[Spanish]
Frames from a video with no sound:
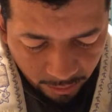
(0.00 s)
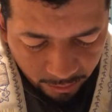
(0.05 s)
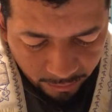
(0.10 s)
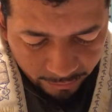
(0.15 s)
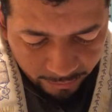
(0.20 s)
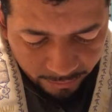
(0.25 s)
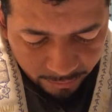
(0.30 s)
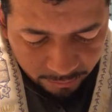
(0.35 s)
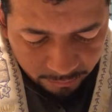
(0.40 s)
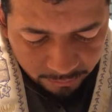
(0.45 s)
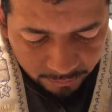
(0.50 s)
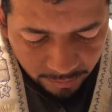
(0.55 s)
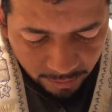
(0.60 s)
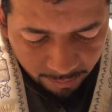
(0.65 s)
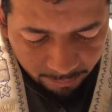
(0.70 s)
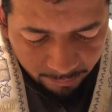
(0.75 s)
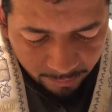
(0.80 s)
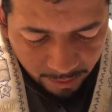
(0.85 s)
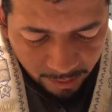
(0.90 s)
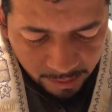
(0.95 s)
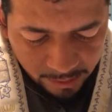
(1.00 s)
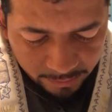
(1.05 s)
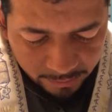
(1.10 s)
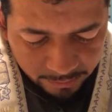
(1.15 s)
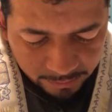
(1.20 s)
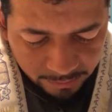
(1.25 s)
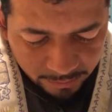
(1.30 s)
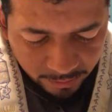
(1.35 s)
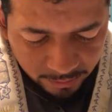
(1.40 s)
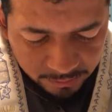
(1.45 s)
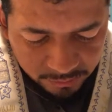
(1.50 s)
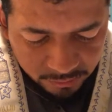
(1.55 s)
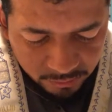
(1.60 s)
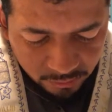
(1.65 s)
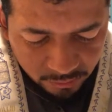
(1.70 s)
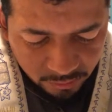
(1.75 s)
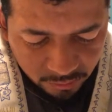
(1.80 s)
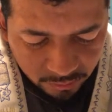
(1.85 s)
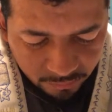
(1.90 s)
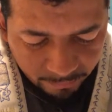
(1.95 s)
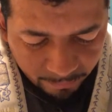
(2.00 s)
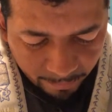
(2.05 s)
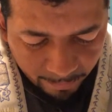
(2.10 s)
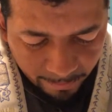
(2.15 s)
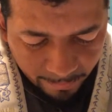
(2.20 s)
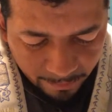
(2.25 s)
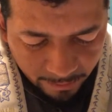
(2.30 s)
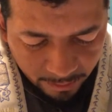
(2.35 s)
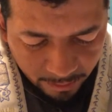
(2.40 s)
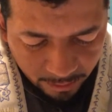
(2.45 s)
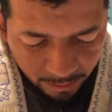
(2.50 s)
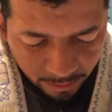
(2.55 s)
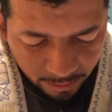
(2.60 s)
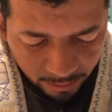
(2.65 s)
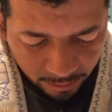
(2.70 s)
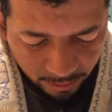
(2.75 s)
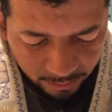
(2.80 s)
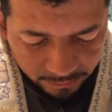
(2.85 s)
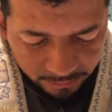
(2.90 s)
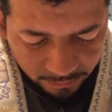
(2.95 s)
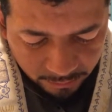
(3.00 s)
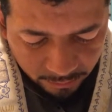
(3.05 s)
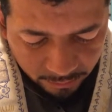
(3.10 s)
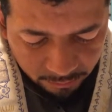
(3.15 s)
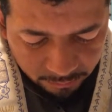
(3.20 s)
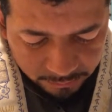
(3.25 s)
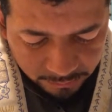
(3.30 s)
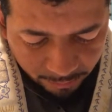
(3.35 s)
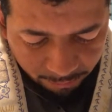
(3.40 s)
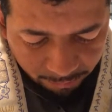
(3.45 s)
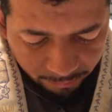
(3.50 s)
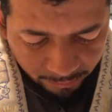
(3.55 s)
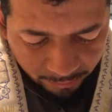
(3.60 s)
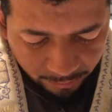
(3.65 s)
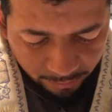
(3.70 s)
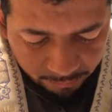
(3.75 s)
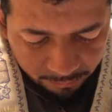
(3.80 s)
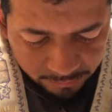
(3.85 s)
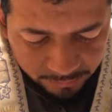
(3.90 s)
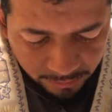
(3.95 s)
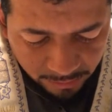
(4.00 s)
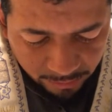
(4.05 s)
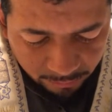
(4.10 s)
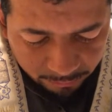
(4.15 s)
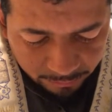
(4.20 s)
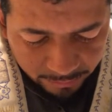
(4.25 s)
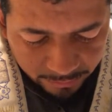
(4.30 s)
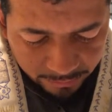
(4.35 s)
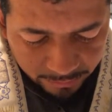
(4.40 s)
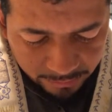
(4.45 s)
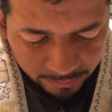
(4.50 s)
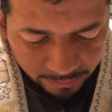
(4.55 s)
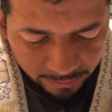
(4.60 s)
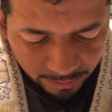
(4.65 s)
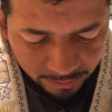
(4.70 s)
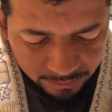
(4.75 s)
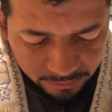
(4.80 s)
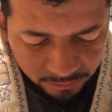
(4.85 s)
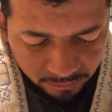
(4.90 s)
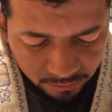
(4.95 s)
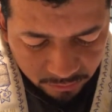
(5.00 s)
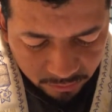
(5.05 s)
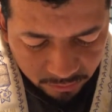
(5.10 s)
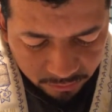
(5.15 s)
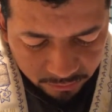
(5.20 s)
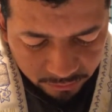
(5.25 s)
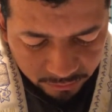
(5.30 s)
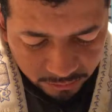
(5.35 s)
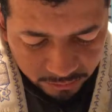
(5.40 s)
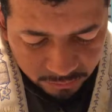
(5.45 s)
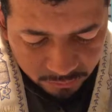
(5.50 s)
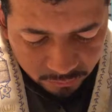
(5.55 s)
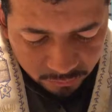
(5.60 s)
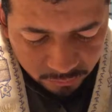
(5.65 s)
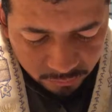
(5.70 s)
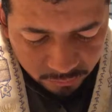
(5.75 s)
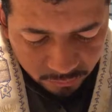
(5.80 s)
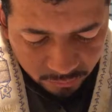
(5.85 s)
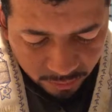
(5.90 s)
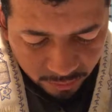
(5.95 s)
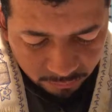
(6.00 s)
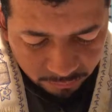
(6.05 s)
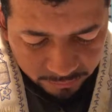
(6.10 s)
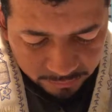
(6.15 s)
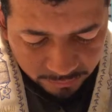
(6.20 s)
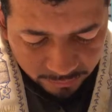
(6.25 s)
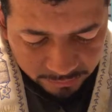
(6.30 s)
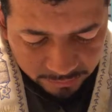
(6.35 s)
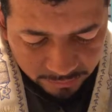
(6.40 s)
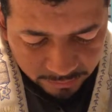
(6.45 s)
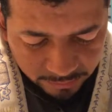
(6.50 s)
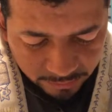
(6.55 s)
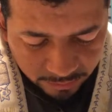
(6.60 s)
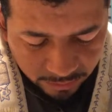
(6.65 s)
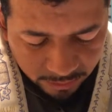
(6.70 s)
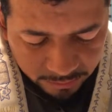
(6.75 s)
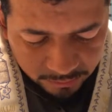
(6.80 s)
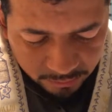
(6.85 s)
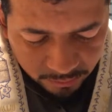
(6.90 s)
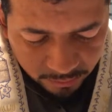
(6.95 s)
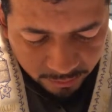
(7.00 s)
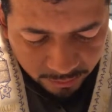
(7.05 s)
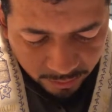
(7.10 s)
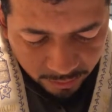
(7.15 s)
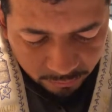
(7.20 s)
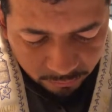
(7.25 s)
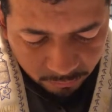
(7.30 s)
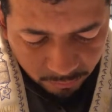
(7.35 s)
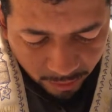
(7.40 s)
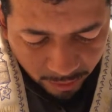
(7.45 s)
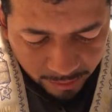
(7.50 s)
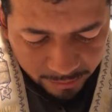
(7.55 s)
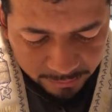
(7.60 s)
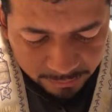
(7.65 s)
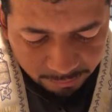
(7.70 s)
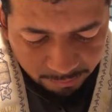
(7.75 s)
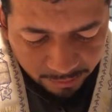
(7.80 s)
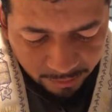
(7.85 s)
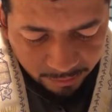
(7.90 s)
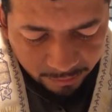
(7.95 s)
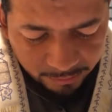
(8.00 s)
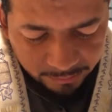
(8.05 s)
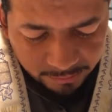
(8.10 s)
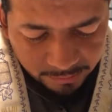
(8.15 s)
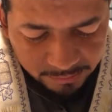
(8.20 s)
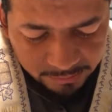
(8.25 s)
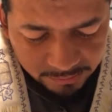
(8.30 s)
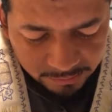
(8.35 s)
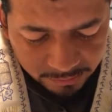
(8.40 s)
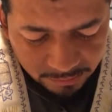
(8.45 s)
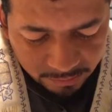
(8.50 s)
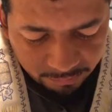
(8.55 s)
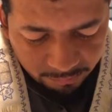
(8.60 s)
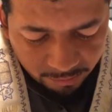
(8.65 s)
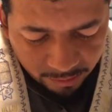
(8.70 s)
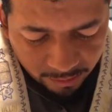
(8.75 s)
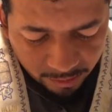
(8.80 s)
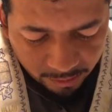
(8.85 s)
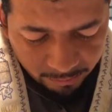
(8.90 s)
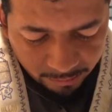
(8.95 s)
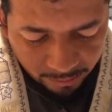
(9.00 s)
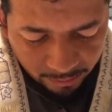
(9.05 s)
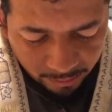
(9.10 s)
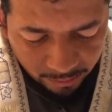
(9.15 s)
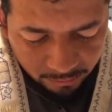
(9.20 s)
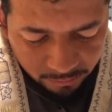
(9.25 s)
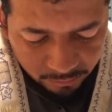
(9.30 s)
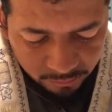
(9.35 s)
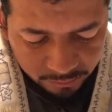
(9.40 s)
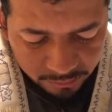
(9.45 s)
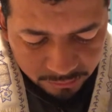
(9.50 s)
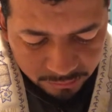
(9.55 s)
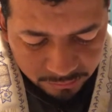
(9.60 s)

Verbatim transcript: Aléjanos de la mala inclinación. Haz que nos apeguemos a la buena inclinación y subyuga nuestras inclinaciones naturales para que te sirvan, abacador.